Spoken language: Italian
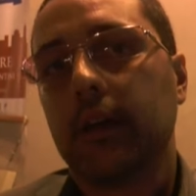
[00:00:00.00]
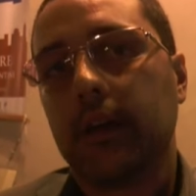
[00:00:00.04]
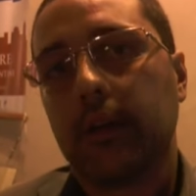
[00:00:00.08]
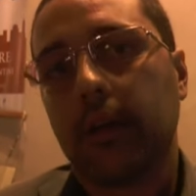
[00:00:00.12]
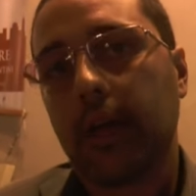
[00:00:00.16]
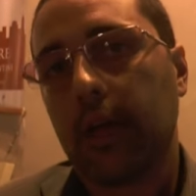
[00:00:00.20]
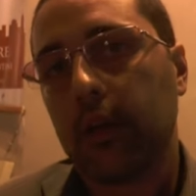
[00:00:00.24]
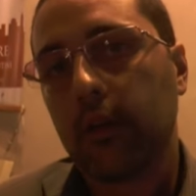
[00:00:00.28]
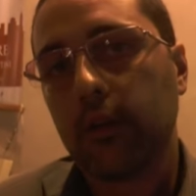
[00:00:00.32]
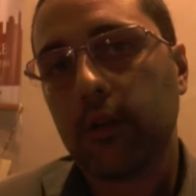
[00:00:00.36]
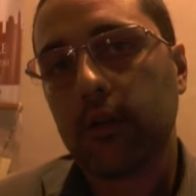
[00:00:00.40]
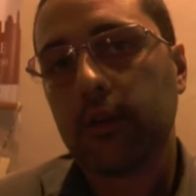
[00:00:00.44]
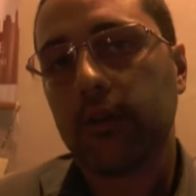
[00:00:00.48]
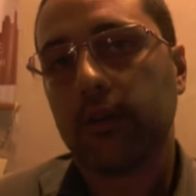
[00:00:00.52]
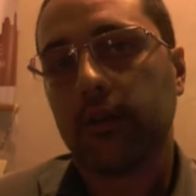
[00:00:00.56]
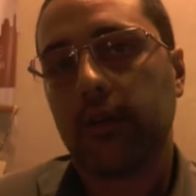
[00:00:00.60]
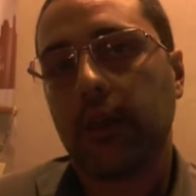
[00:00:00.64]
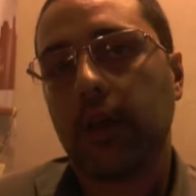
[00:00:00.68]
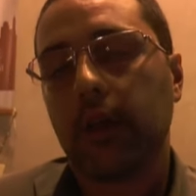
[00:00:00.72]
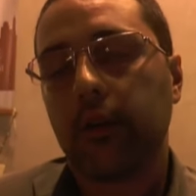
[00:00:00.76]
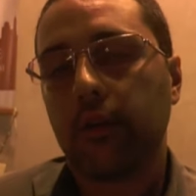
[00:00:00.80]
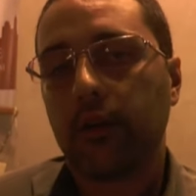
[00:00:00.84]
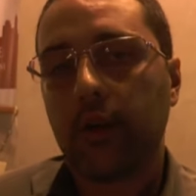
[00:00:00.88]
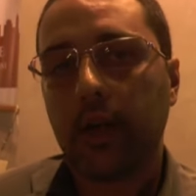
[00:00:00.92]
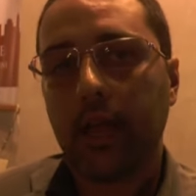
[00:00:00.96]
che non
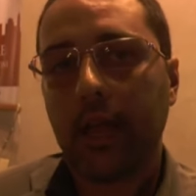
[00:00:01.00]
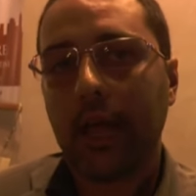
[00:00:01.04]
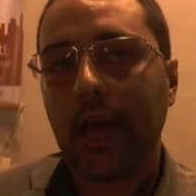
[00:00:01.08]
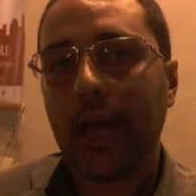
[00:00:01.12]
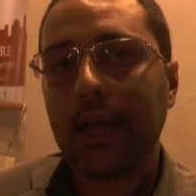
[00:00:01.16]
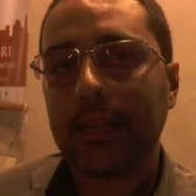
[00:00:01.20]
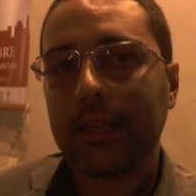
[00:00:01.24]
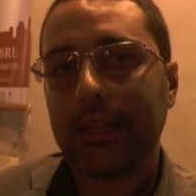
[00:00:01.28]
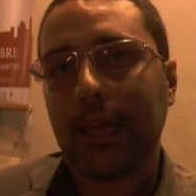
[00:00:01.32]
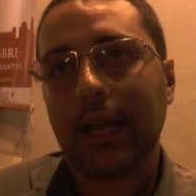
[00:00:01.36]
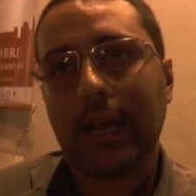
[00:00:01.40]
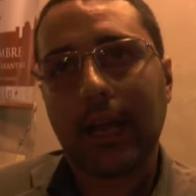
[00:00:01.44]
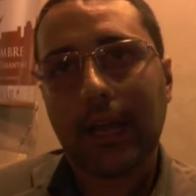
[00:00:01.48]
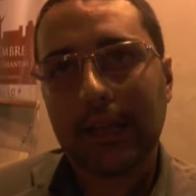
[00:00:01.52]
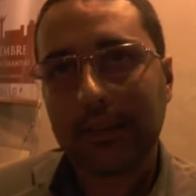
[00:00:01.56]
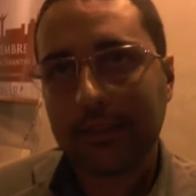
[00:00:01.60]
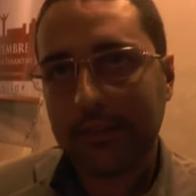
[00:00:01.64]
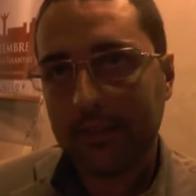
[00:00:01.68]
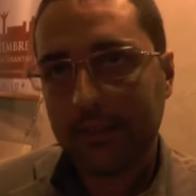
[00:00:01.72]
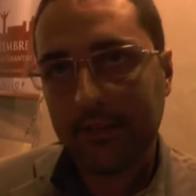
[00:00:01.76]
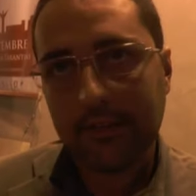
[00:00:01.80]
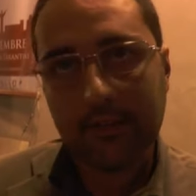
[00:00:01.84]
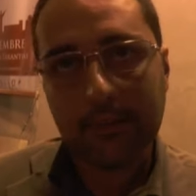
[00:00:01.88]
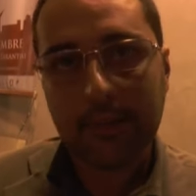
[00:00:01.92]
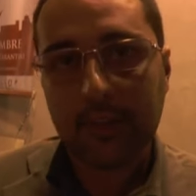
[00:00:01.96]
siano legati
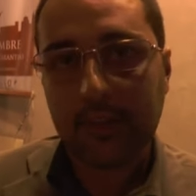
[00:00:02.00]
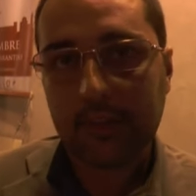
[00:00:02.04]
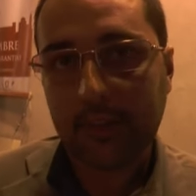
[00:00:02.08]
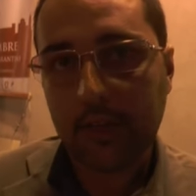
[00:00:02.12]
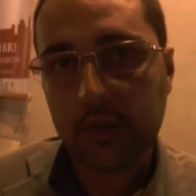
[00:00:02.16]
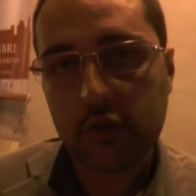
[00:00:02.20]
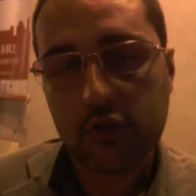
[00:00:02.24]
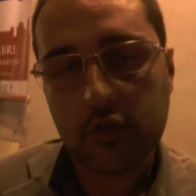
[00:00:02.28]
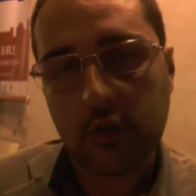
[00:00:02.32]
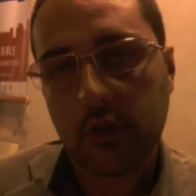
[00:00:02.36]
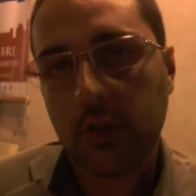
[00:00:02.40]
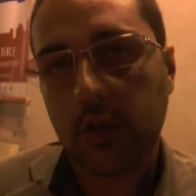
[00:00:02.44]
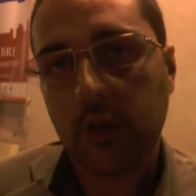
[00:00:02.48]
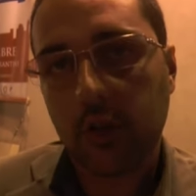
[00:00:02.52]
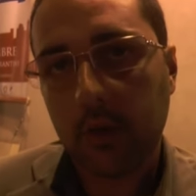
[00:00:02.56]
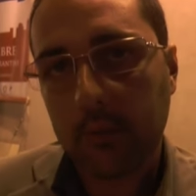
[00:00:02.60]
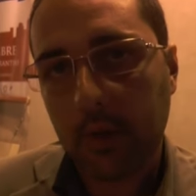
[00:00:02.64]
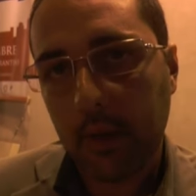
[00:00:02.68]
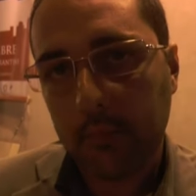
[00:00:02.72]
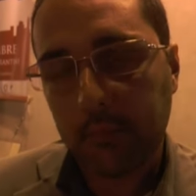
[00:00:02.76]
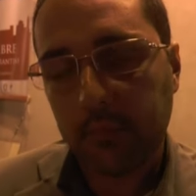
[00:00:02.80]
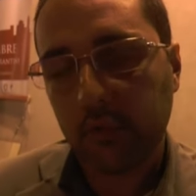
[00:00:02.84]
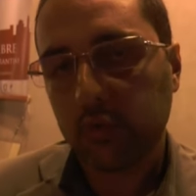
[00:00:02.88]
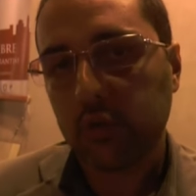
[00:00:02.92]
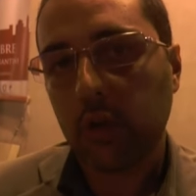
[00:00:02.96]
all'altissima stagione
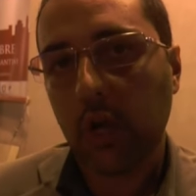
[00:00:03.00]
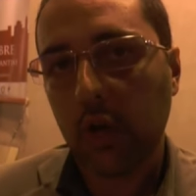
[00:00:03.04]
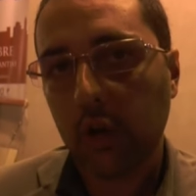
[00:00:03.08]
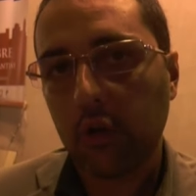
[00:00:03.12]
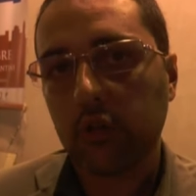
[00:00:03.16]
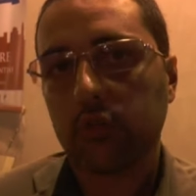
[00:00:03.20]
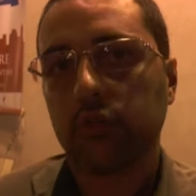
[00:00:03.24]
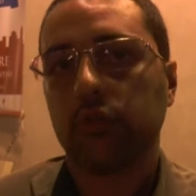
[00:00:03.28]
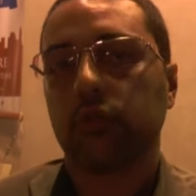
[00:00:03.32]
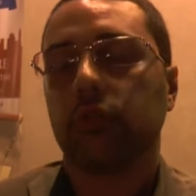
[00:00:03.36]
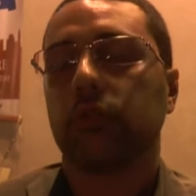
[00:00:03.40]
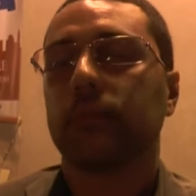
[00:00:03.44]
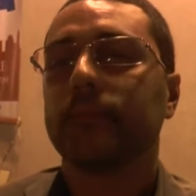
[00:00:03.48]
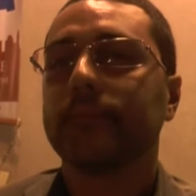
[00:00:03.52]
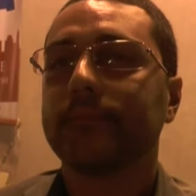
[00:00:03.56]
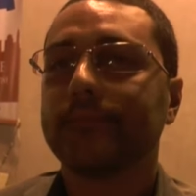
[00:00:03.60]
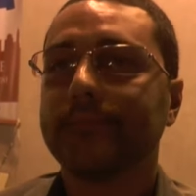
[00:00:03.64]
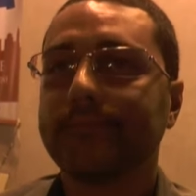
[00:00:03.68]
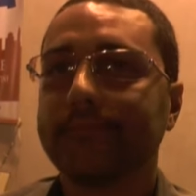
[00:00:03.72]
come appunto agosto.